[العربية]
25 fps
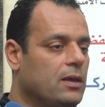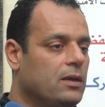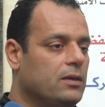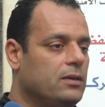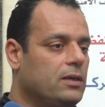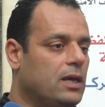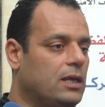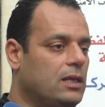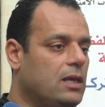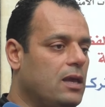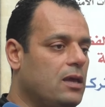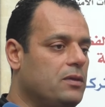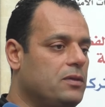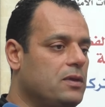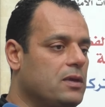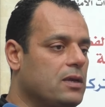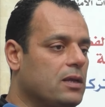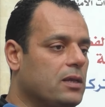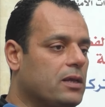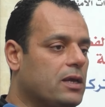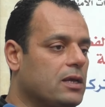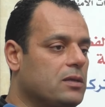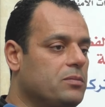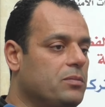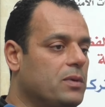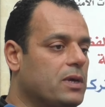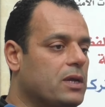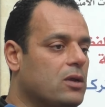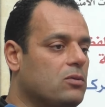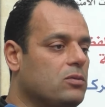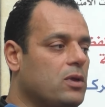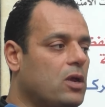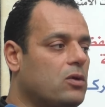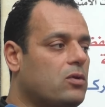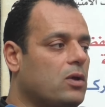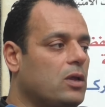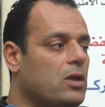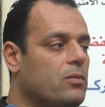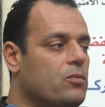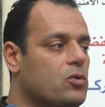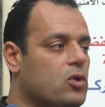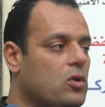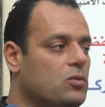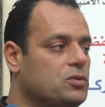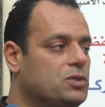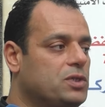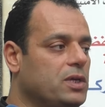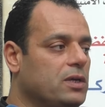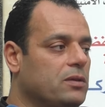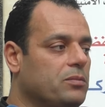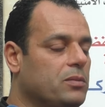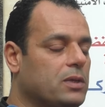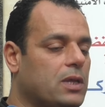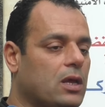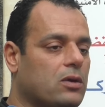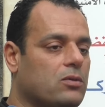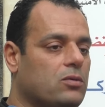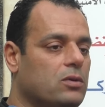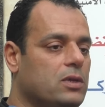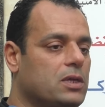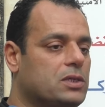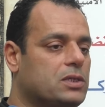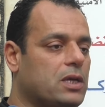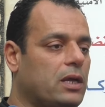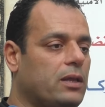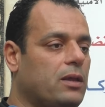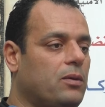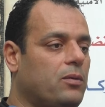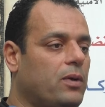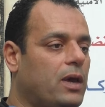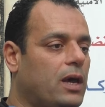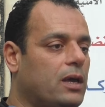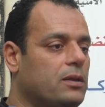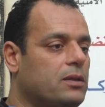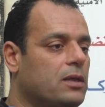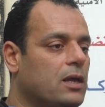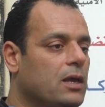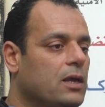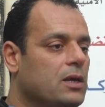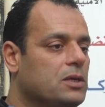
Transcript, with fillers: يعني هذه الخدمه راهو نحكوا على مروجين ما تحكوليش على واحد